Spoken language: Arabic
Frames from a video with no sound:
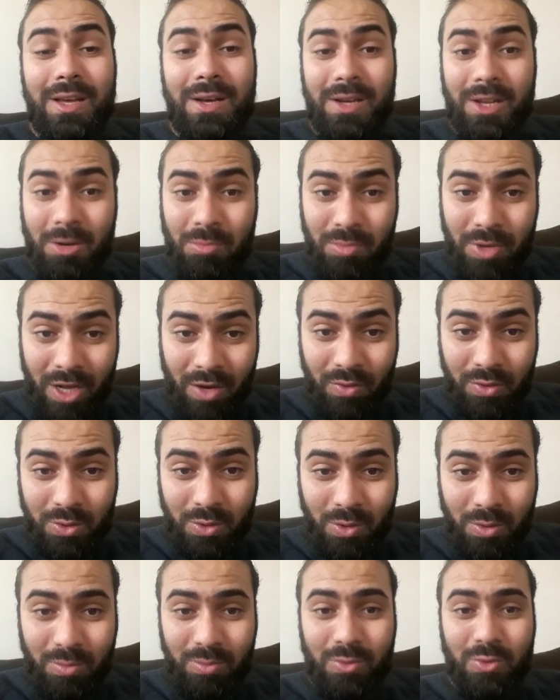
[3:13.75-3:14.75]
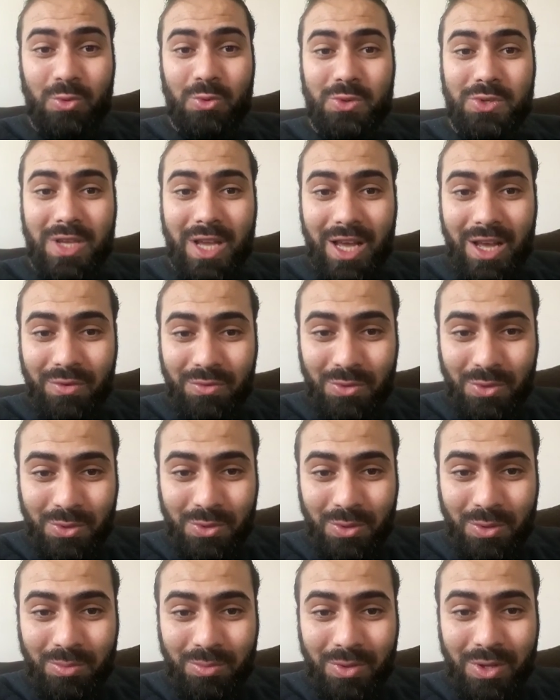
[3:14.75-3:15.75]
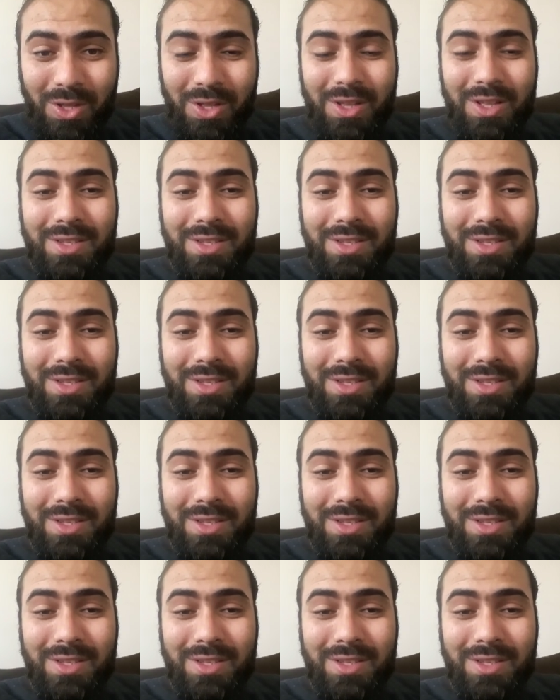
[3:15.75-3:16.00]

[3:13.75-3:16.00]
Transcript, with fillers: ربي يحفظكم وصحة فطوركم